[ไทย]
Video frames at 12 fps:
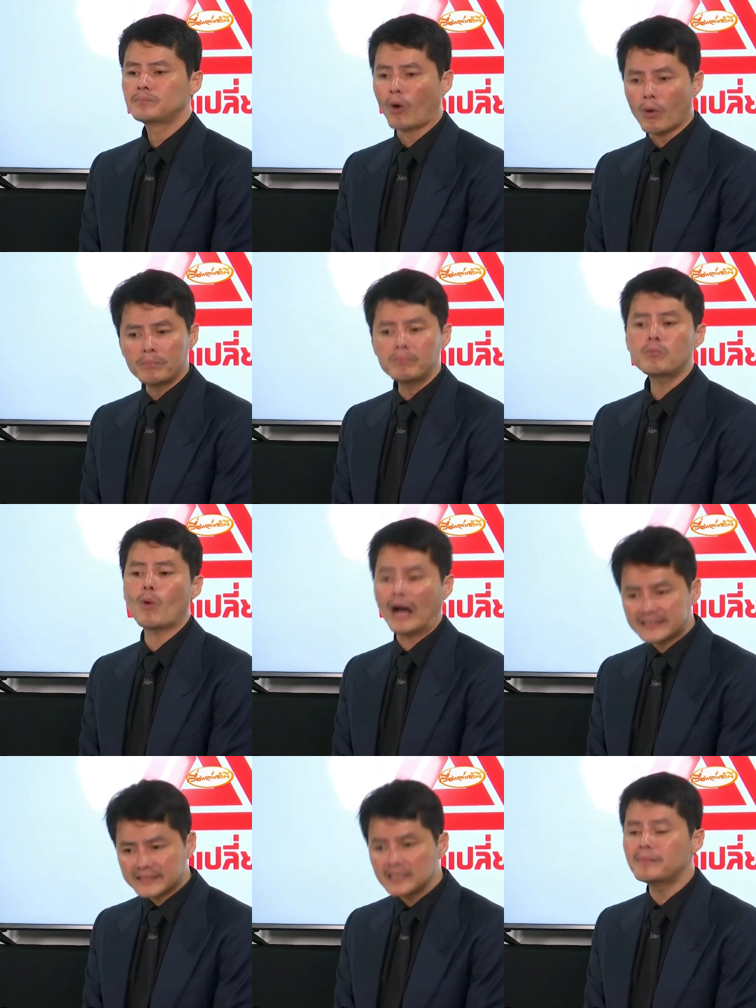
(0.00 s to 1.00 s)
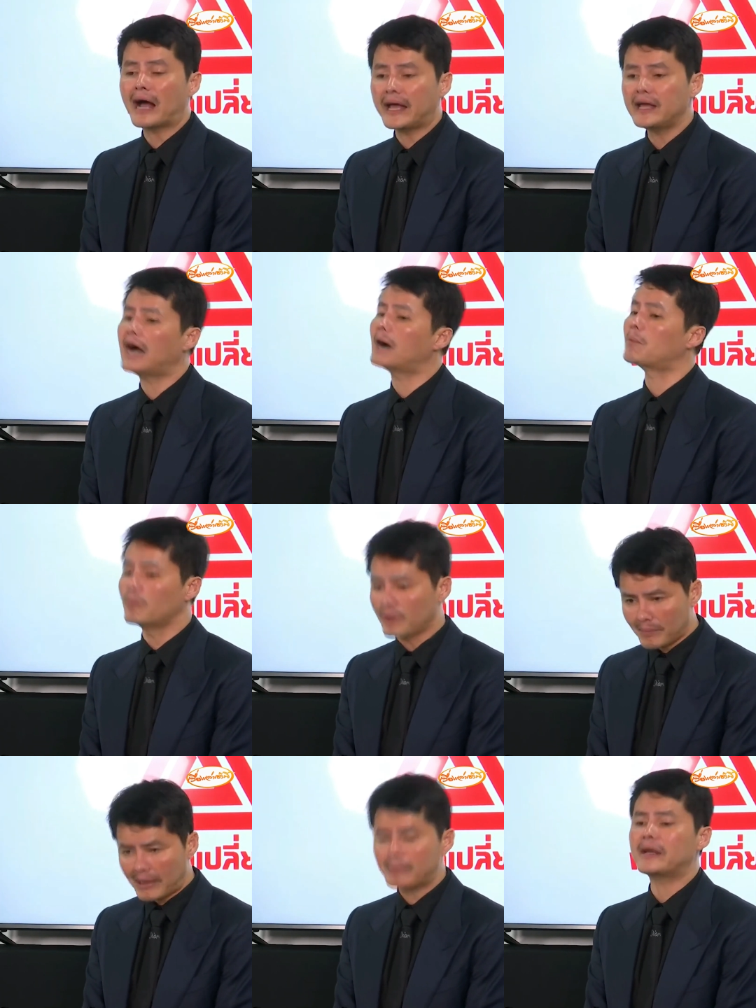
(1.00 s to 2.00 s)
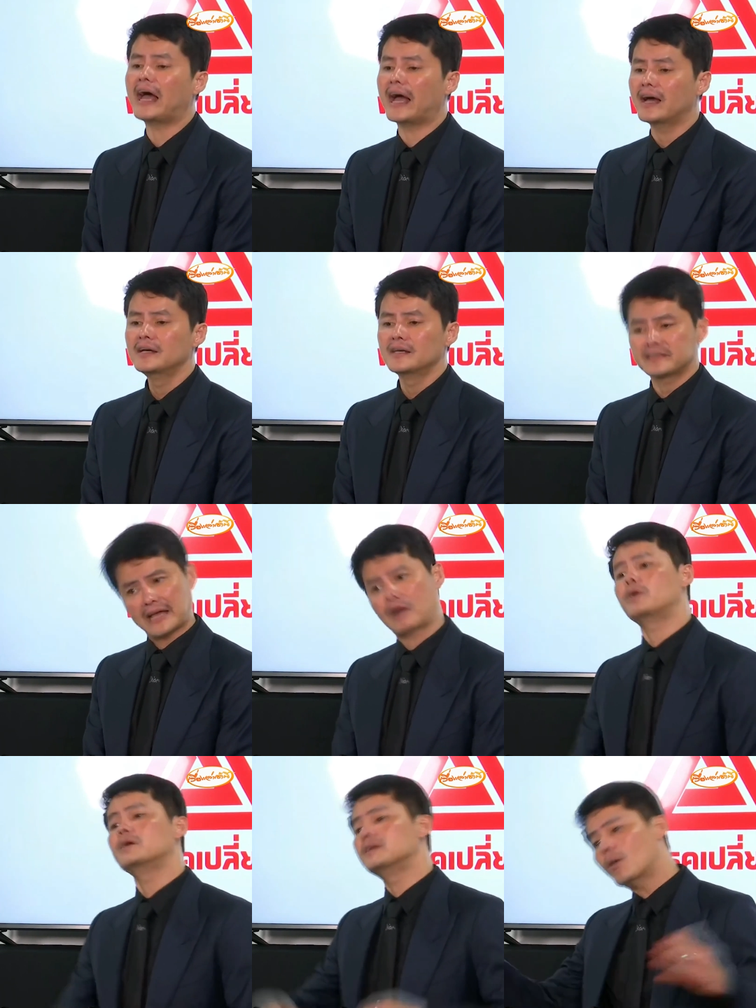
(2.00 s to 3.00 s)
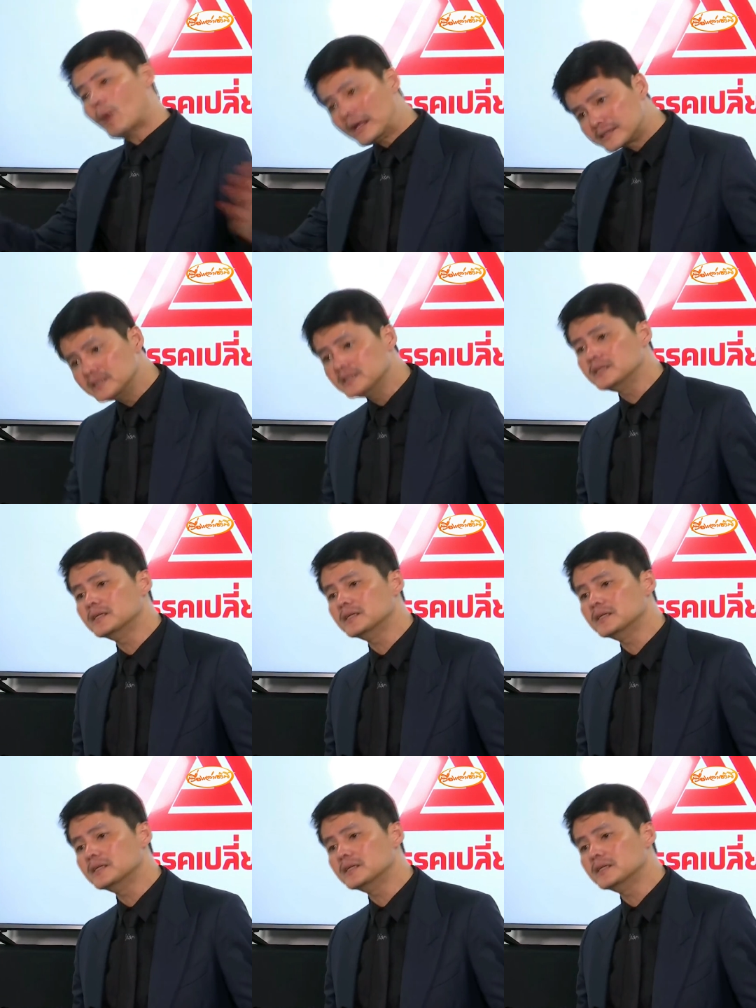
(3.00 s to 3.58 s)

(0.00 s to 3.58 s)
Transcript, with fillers: ผมกว้านซื้อไหมผมยอมรับก็ได้แต่คนอื่นก็กว้านซื้อ